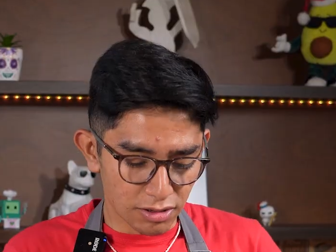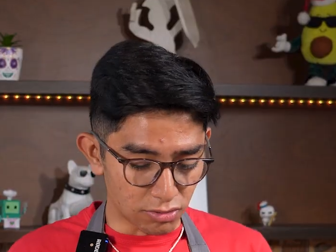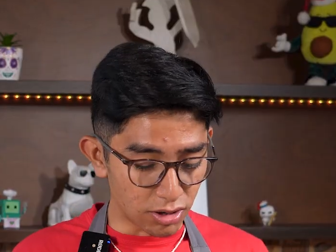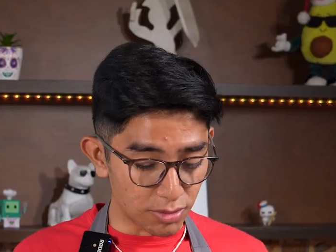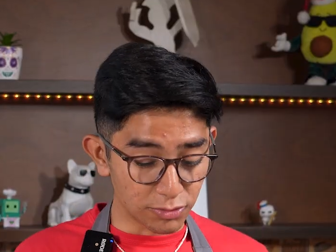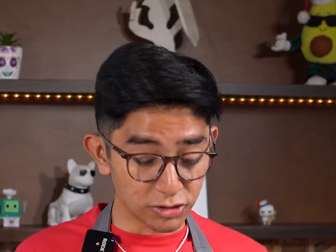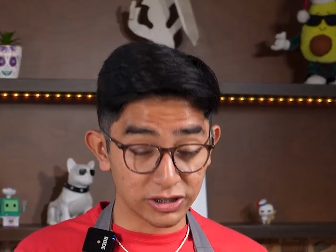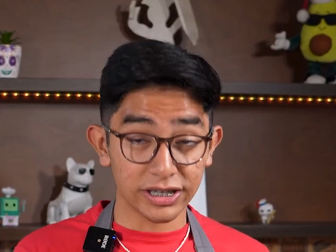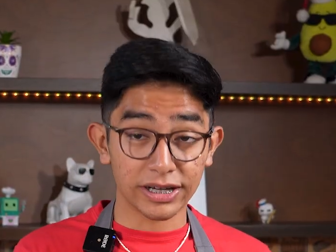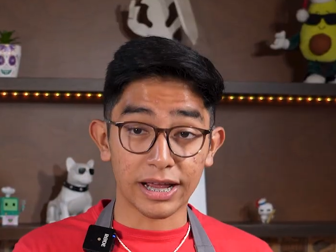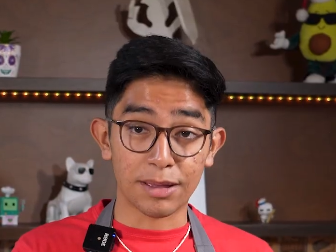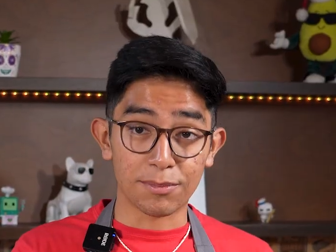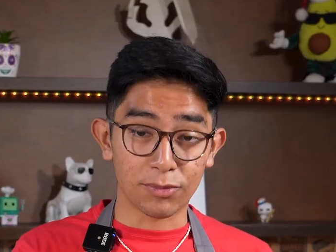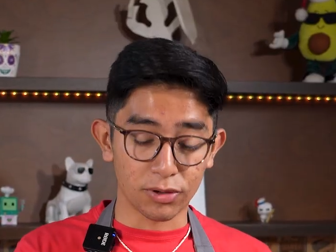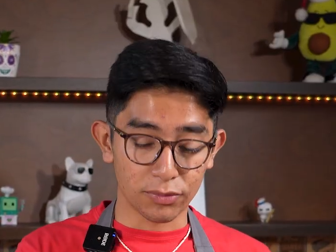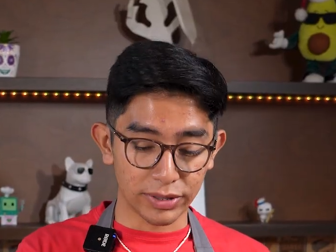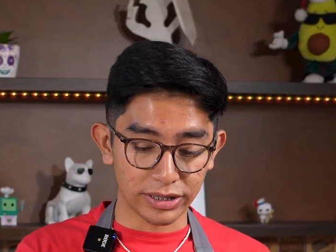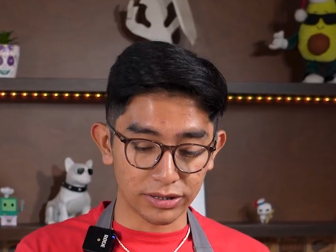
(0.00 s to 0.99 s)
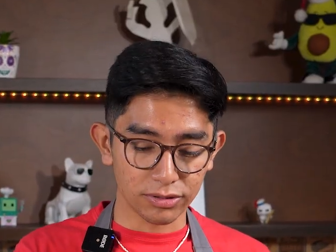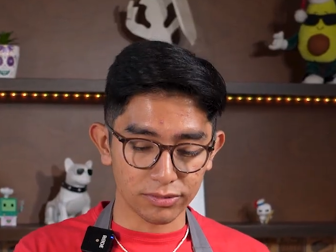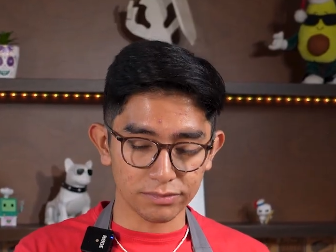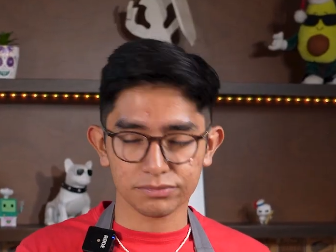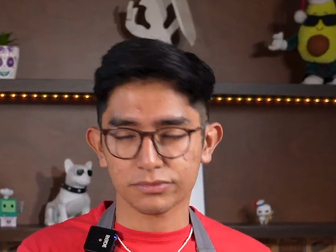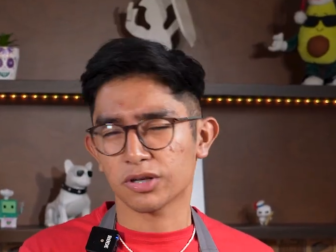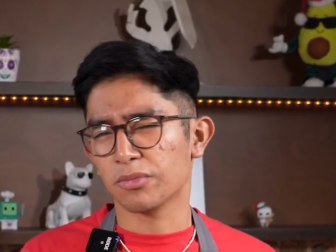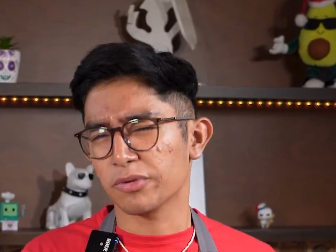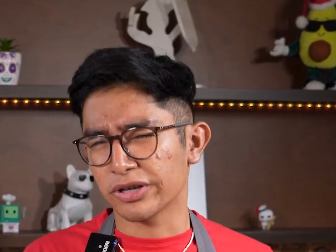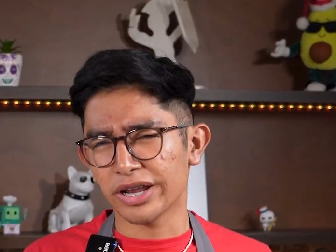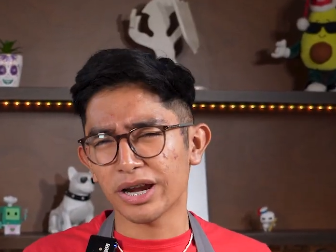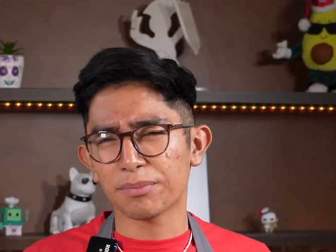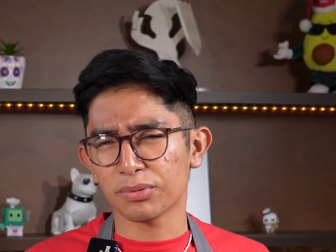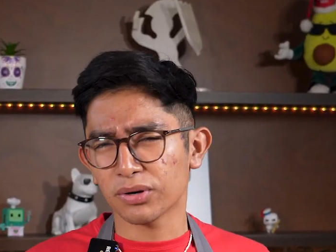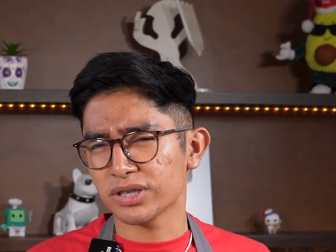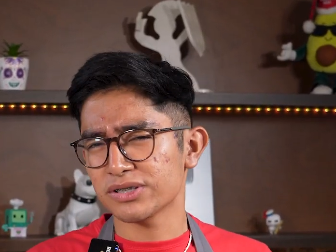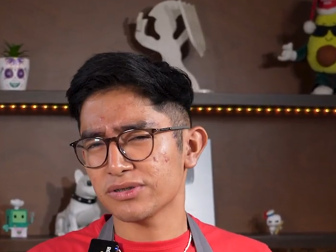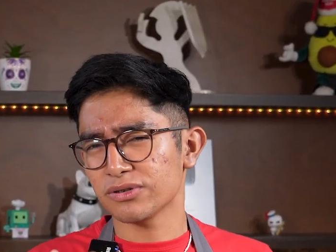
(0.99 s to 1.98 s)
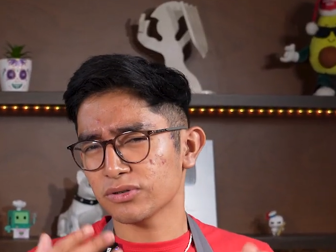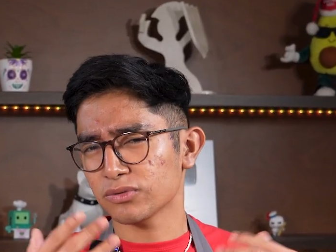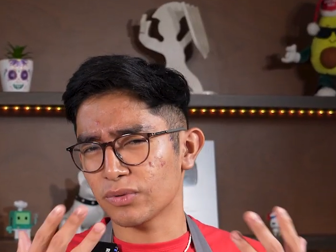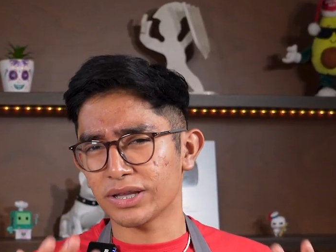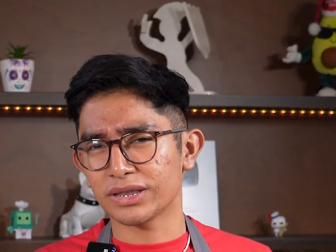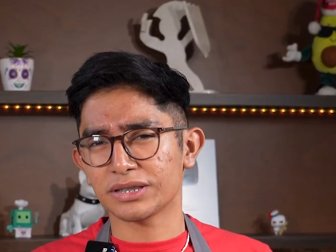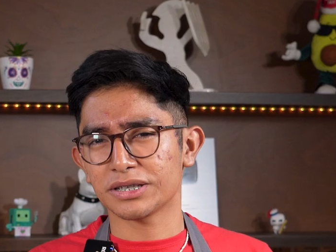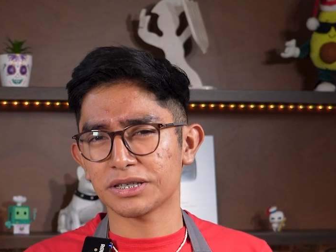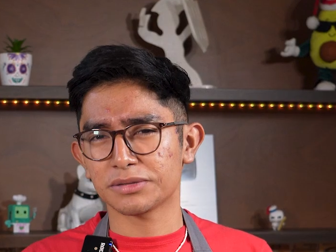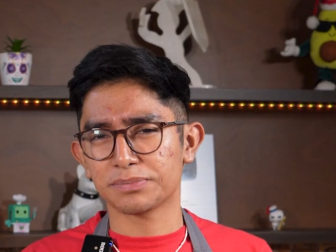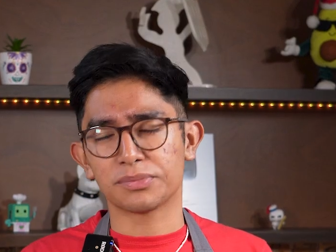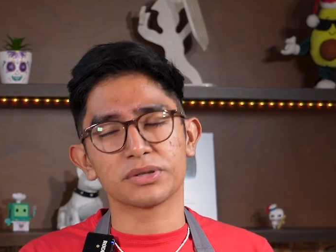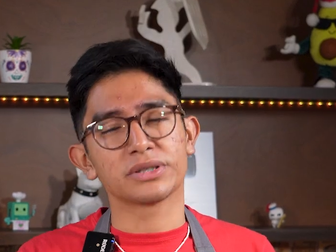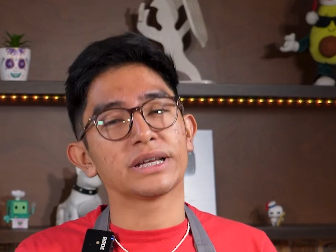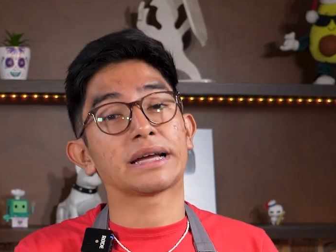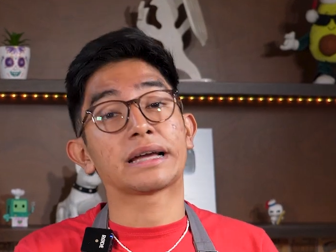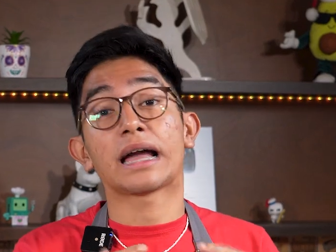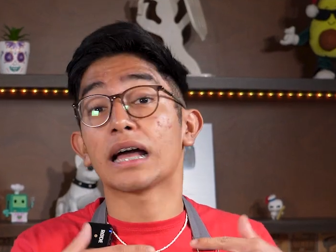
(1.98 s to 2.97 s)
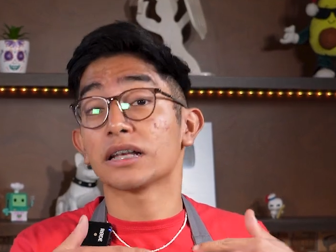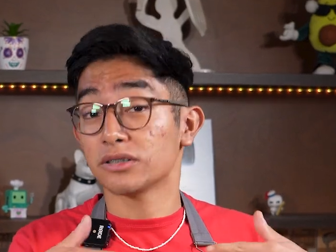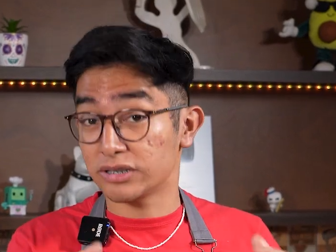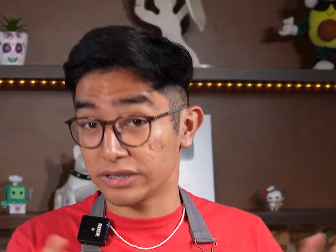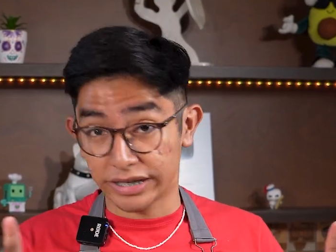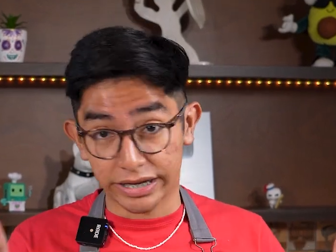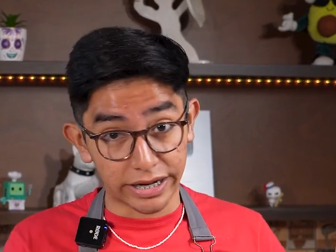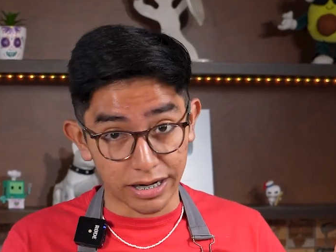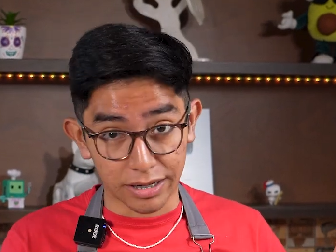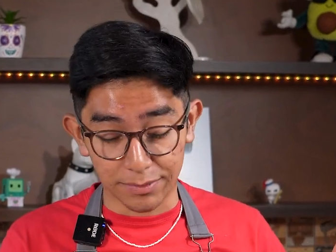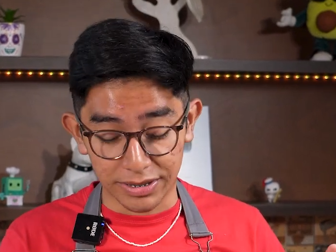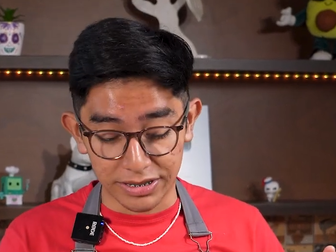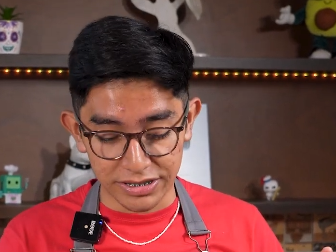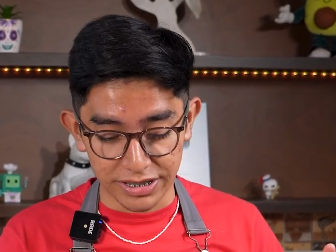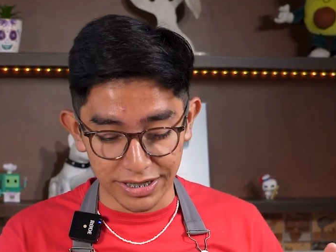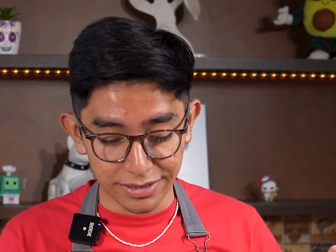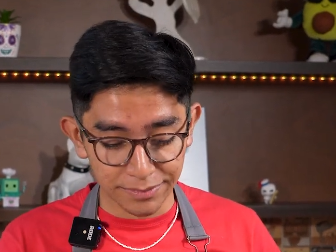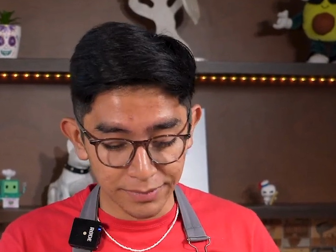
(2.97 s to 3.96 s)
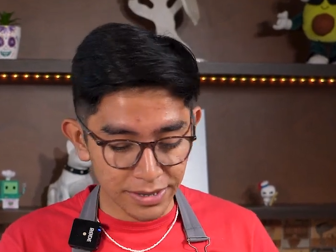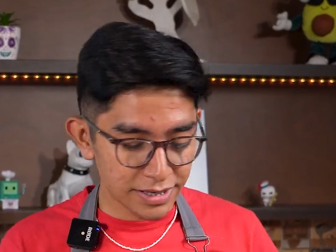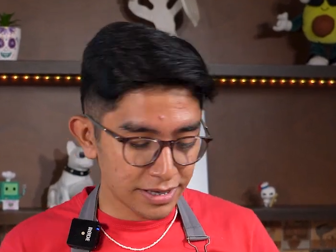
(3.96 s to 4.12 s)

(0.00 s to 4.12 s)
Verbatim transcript: Lo vamos a ir envolviendo. Como quiera pónganse unos guantes por si acaso se llegan a manchar.